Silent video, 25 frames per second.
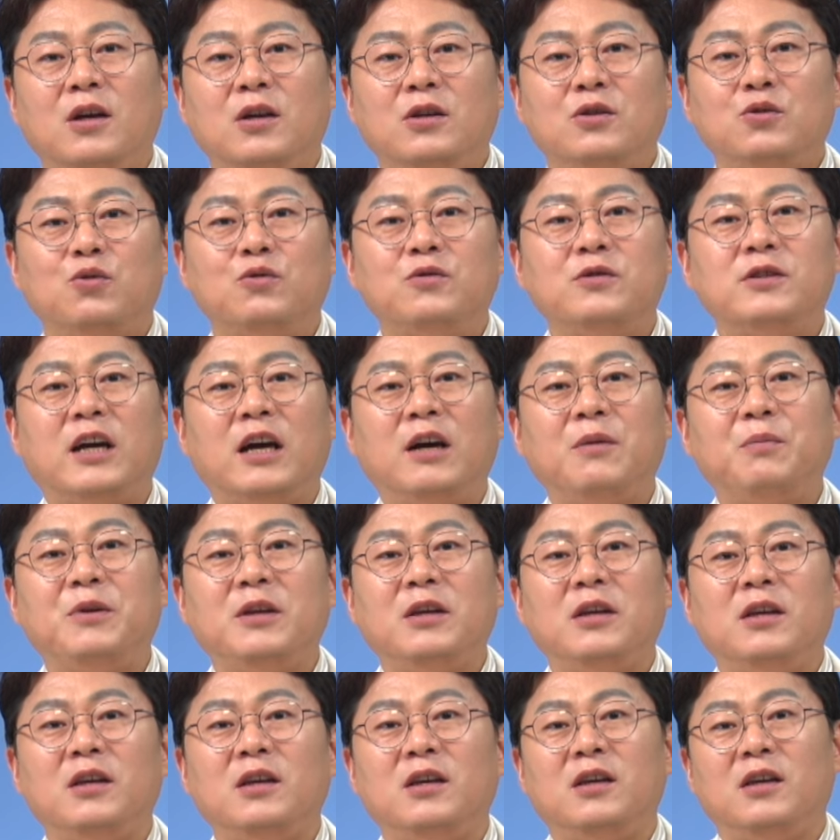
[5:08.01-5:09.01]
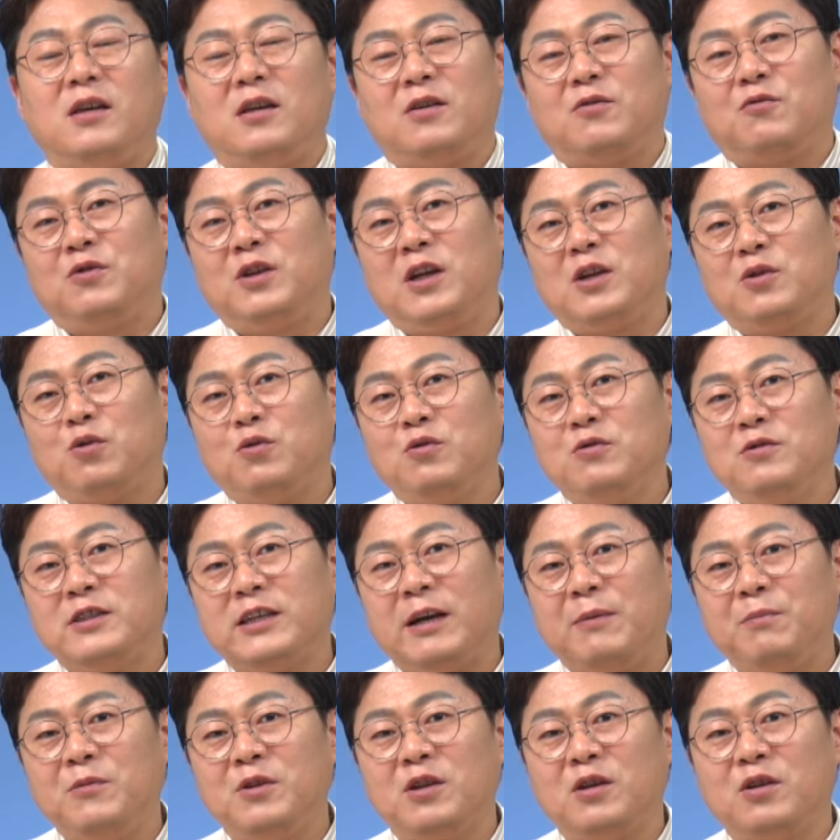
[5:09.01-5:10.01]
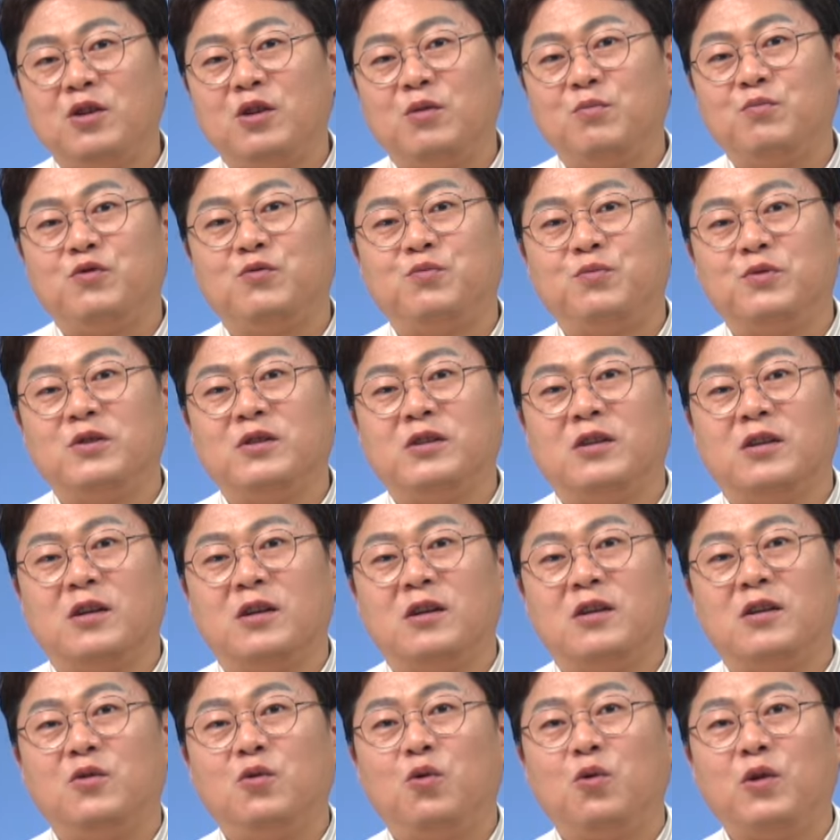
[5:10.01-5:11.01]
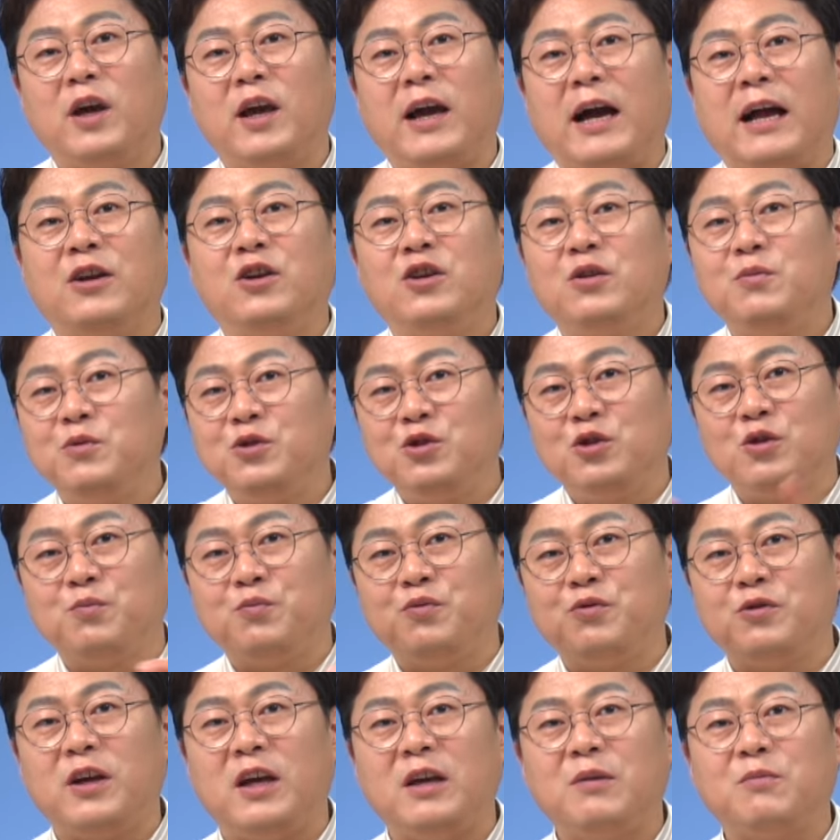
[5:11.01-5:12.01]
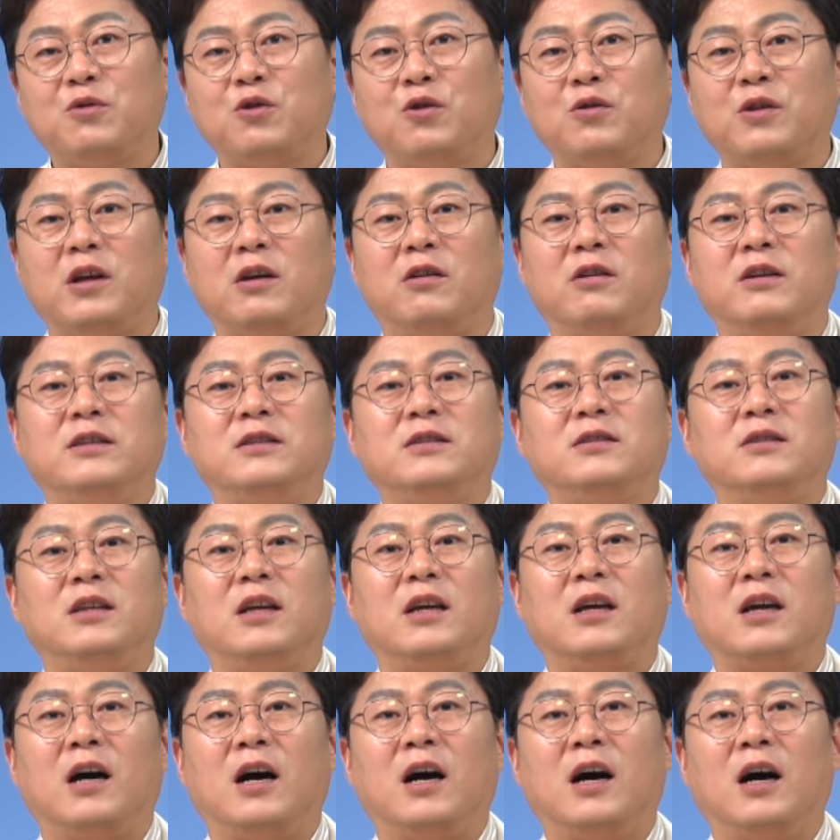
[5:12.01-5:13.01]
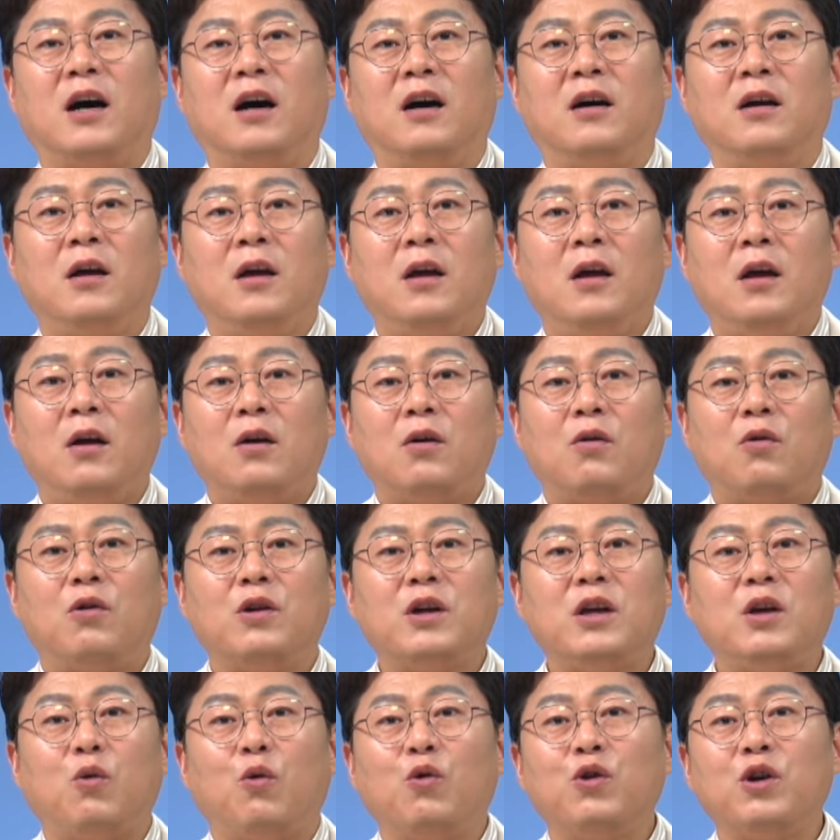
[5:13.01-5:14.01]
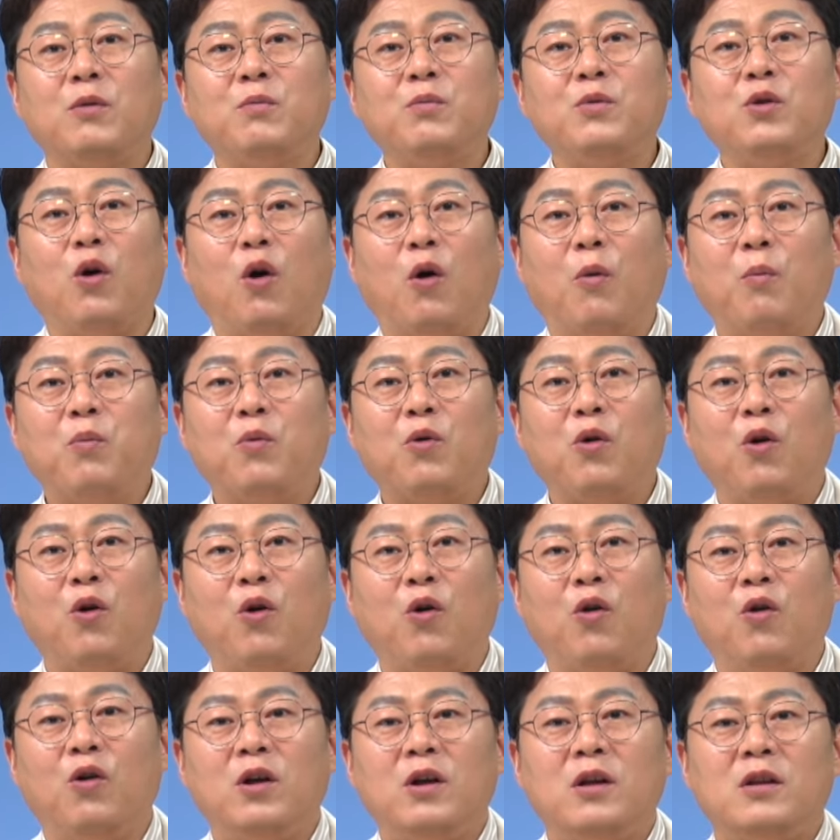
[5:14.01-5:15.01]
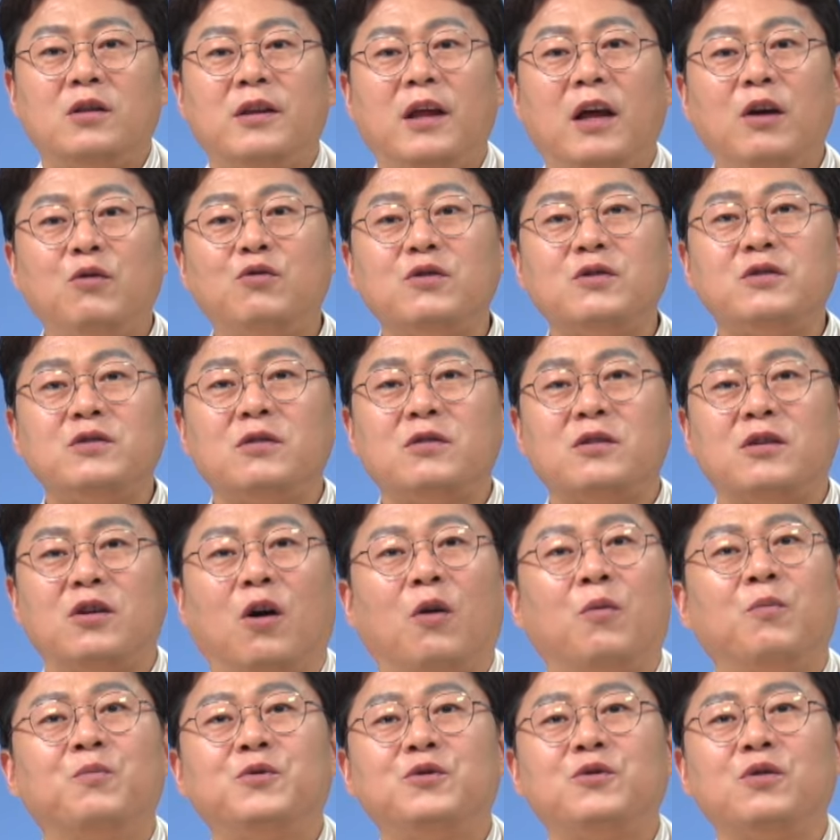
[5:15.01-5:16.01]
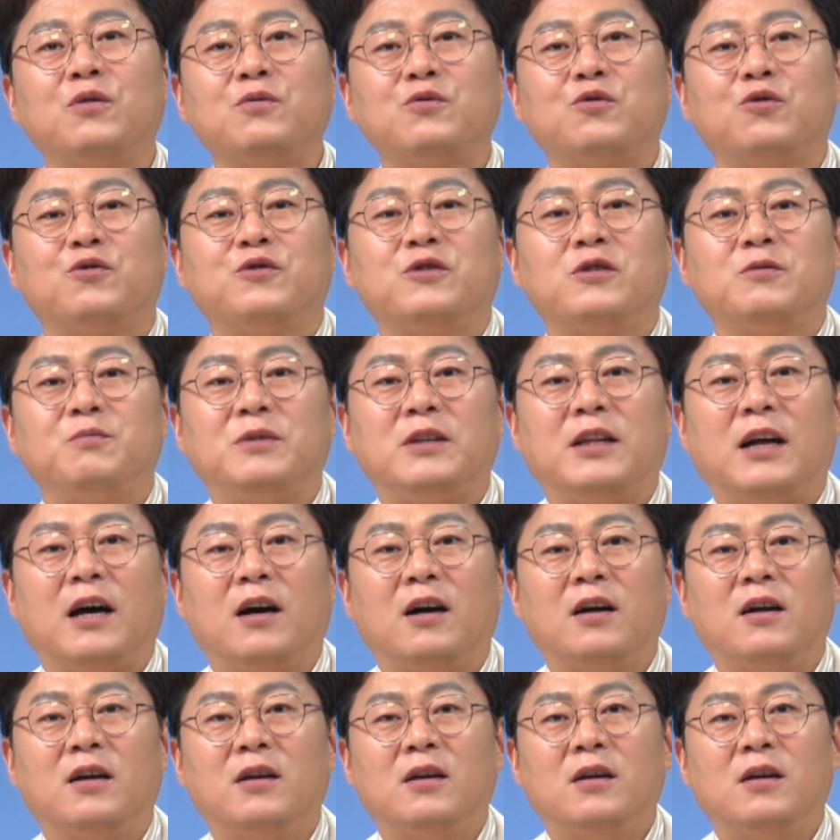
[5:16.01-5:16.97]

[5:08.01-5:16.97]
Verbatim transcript: 손잡이 우리가 손잡는 이런 부분들 요게 알루미늄 프레임으로 되어 있으니까 거의 오염도 없고 내구성이 엄청 좋습니다.